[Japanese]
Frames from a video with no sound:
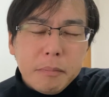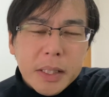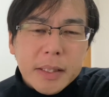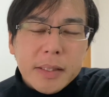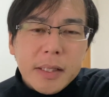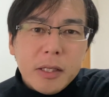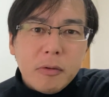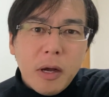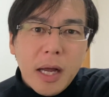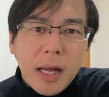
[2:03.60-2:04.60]
まだ精
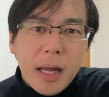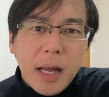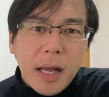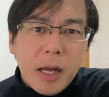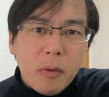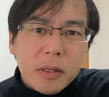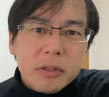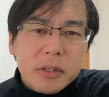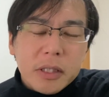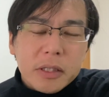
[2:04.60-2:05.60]
度はあ
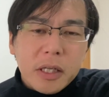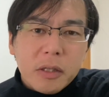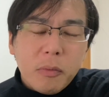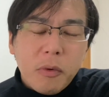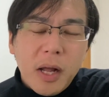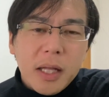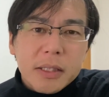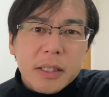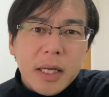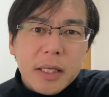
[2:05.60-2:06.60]
悪いですけれども
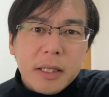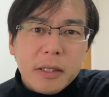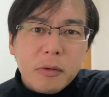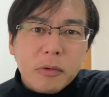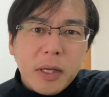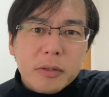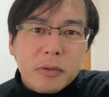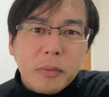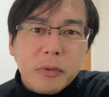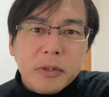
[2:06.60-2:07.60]
感じられていることあ
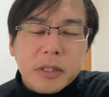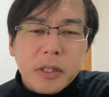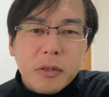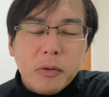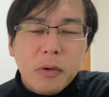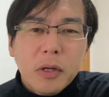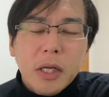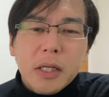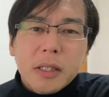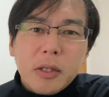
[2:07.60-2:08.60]
ると思うんですけど、
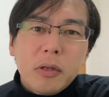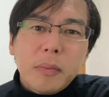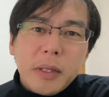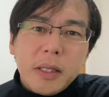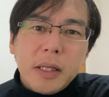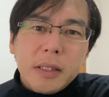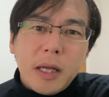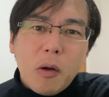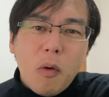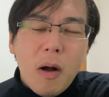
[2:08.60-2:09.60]
例えばね、何
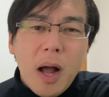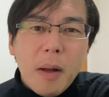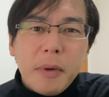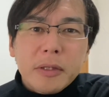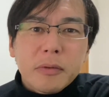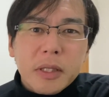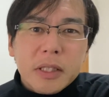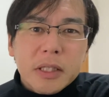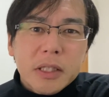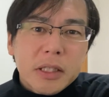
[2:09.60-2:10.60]
かこう、Amazon
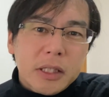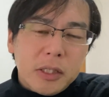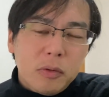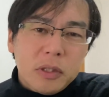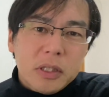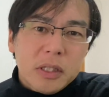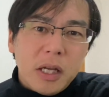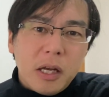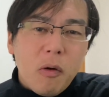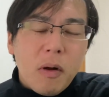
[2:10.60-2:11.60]
で気に入った商品
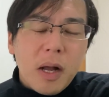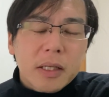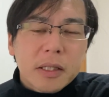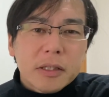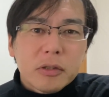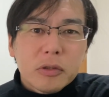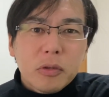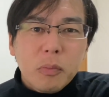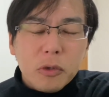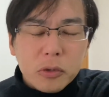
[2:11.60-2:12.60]
なんかを書いたりする
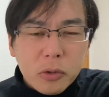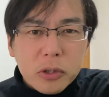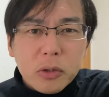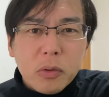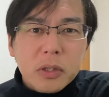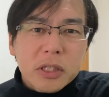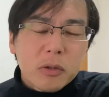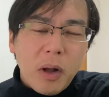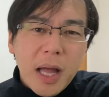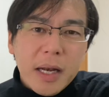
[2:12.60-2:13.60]
と、もうその商品
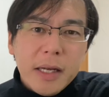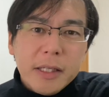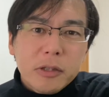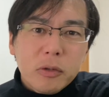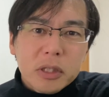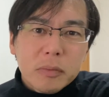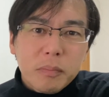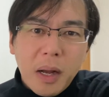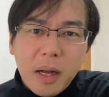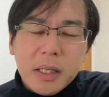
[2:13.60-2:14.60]
の関連商品
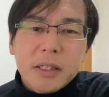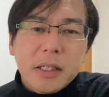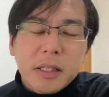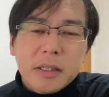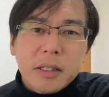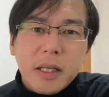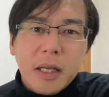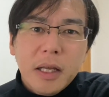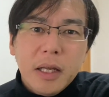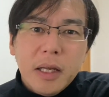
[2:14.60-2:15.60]
ばっかり出てき
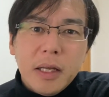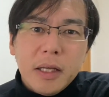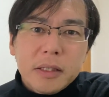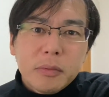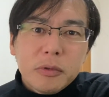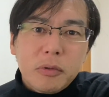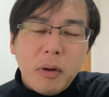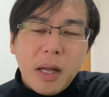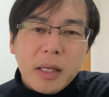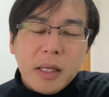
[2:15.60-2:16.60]
て、えー、自分と
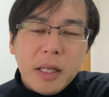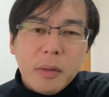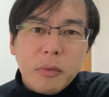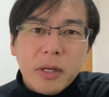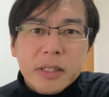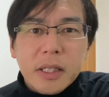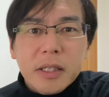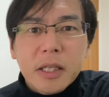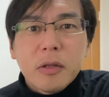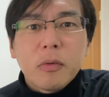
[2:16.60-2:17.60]
関係ないものは一
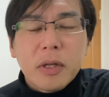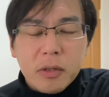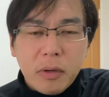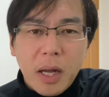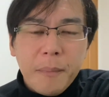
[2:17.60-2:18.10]
切出てこないとか。